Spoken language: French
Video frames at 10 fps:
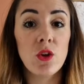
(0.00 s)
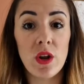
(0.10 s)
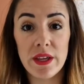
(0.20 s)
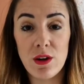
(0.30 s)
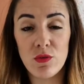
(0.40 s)
dans
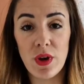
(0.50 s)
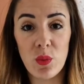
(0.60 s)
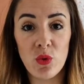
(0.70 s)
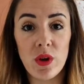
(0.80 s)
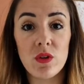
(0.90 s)
laquelle on va
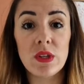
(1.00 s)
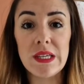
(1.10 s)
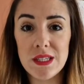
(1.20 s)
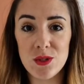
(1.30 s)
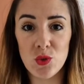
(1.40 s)
répondre à une
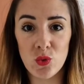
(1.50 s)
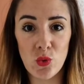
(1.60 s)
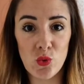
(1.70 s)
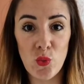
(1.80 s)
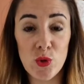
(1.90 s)
question
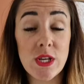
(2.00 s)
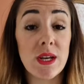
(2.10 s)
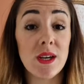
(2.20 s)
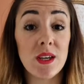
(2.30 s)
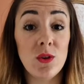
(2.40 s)
qu'on nous pose
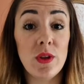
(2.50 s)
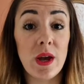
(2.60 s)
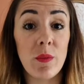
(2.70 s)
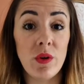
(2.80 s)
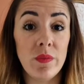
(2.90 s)

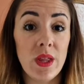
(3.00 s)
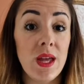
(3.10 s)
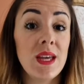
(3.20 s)
régulièrement.